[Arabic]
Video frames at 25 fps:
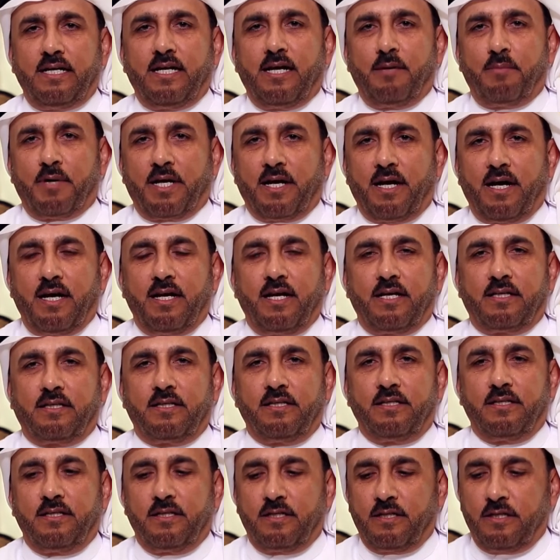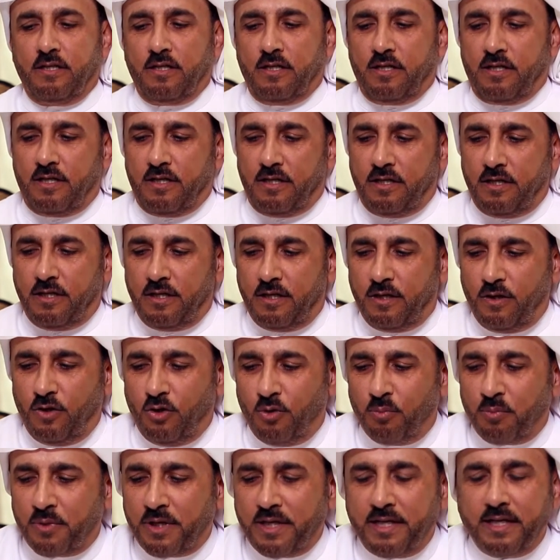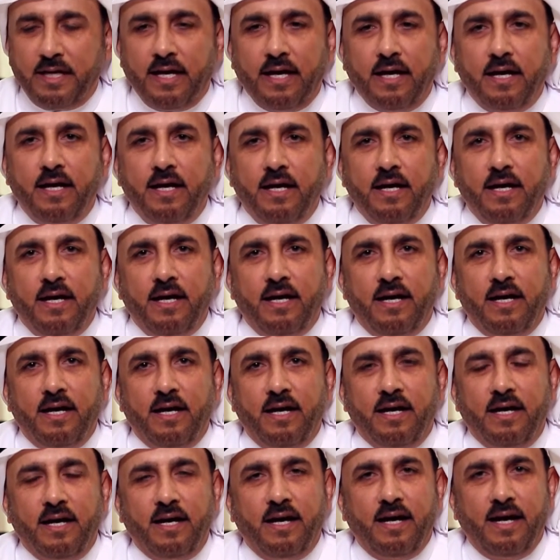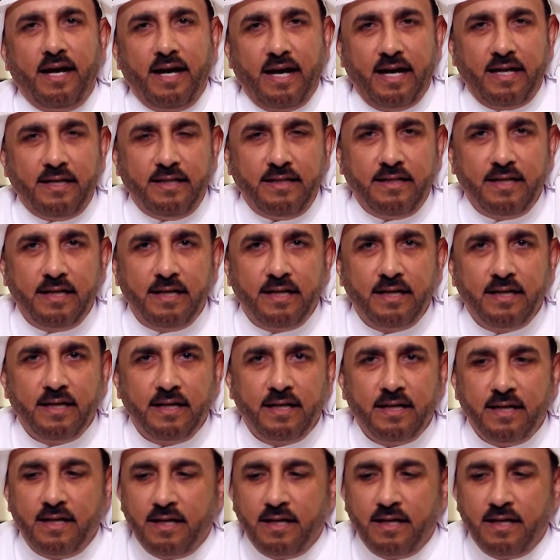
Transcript: الى مرحله آه، عمريه آه، حاليه